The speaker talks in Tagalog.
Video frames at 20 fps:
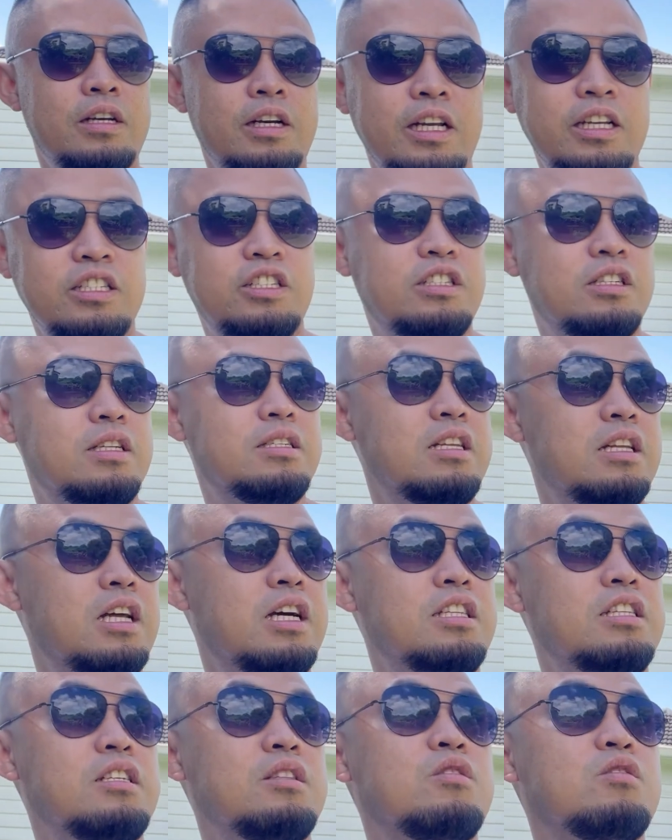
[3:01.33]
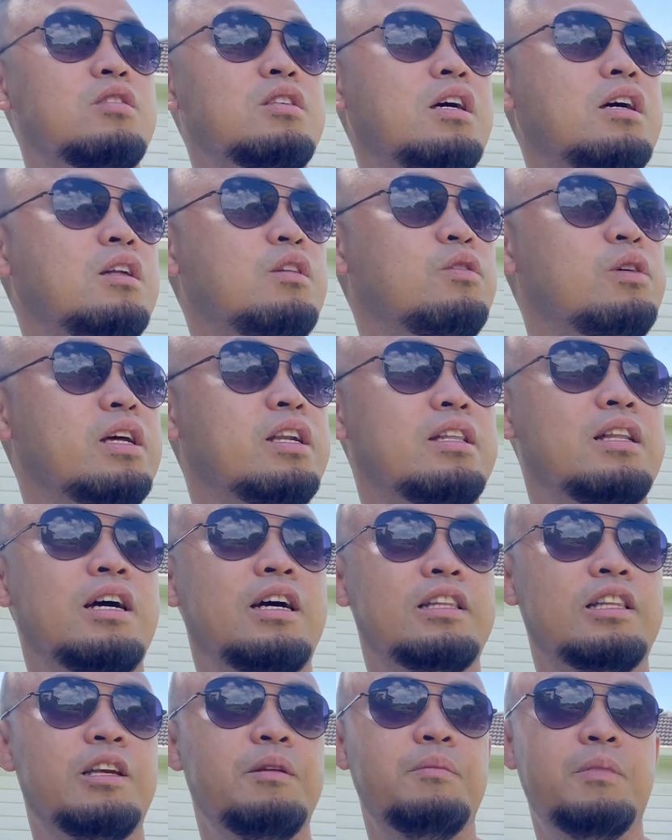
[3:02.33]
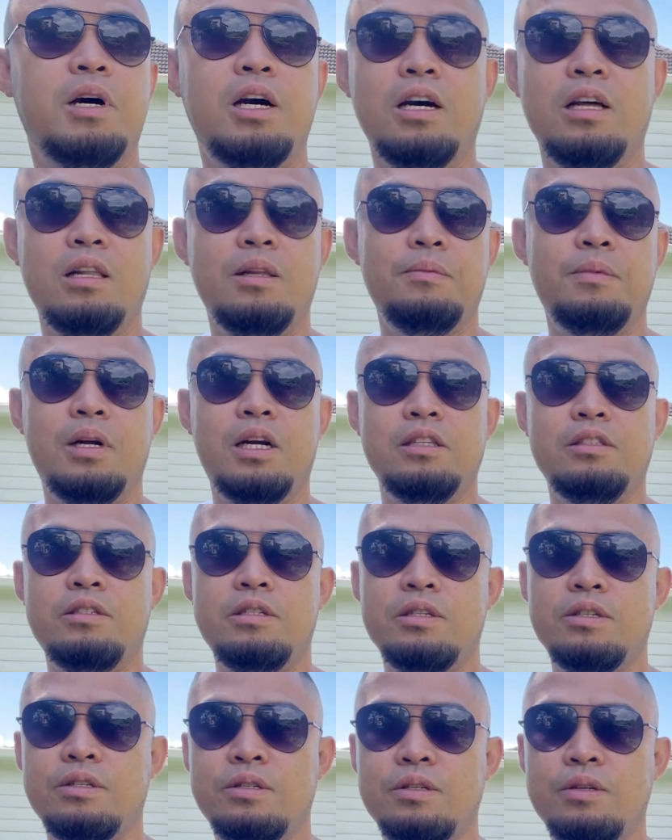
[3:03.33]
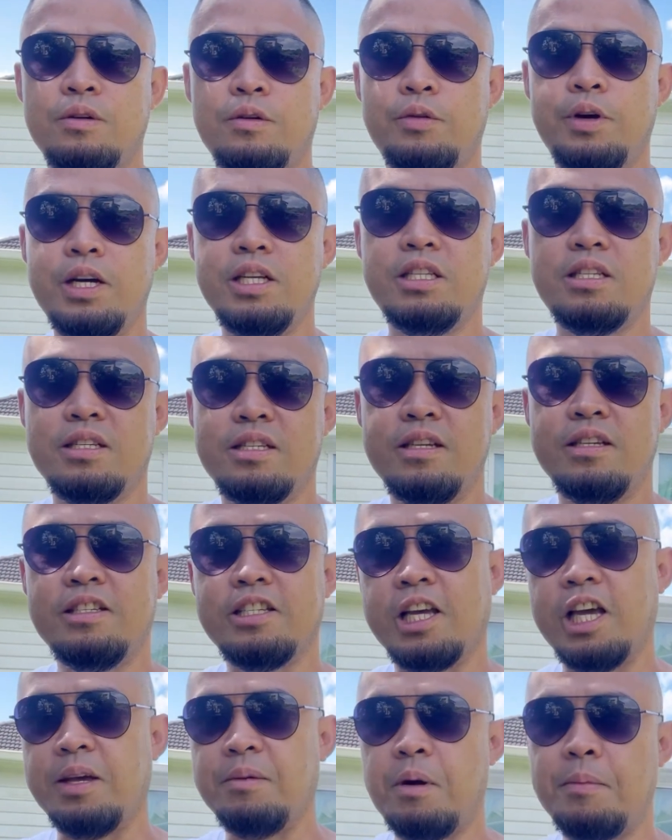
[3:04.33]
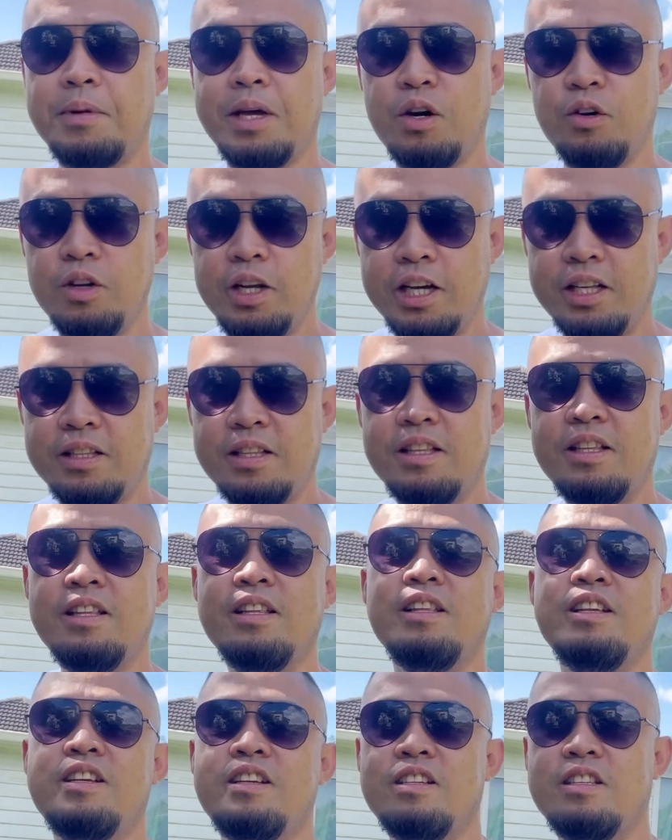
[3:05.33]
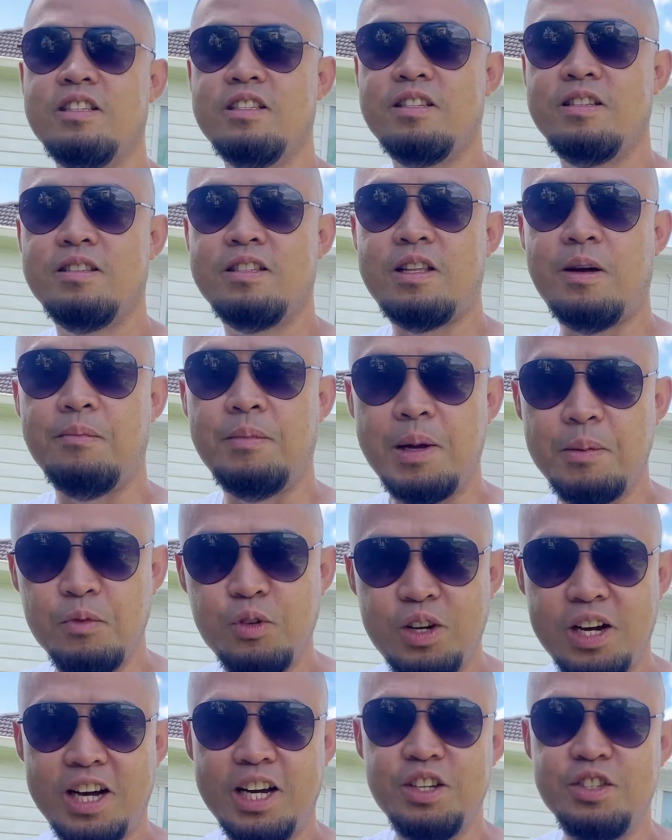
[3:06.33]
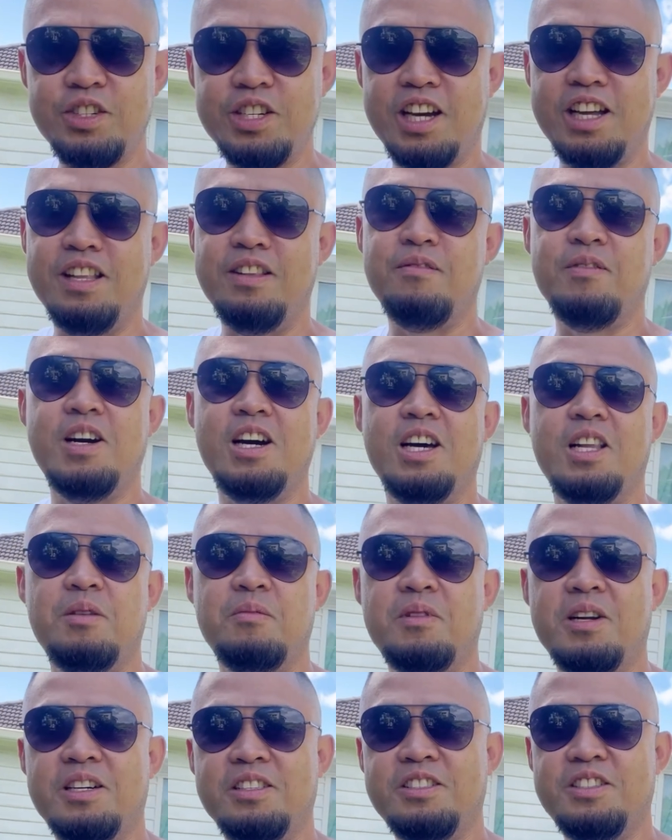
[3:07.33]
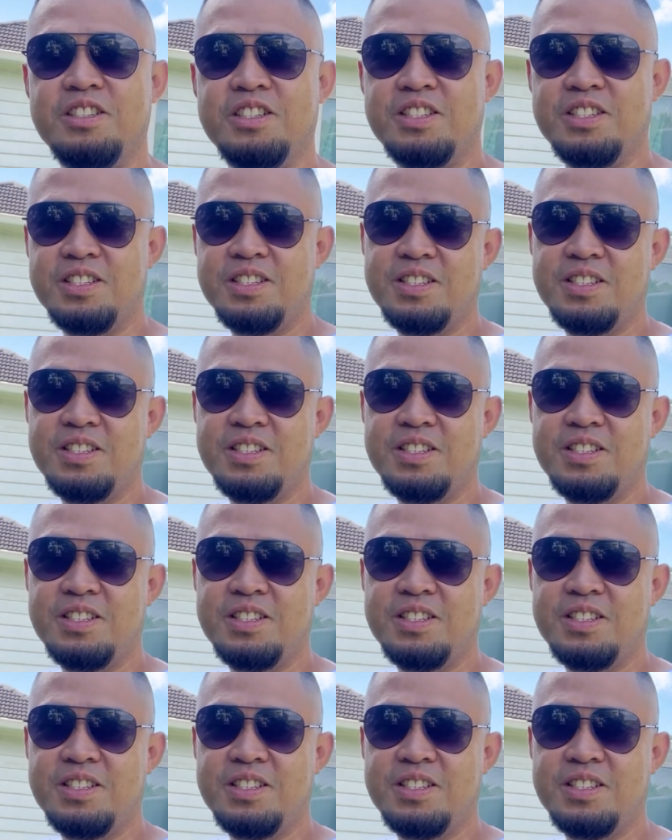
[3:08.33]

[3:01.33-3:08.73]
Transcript: range na sila dito sa lugar natin mga Kala Brothers. Alright, sige, mamaya ulit. Standby muna kayo dyan mga Kala Brothers.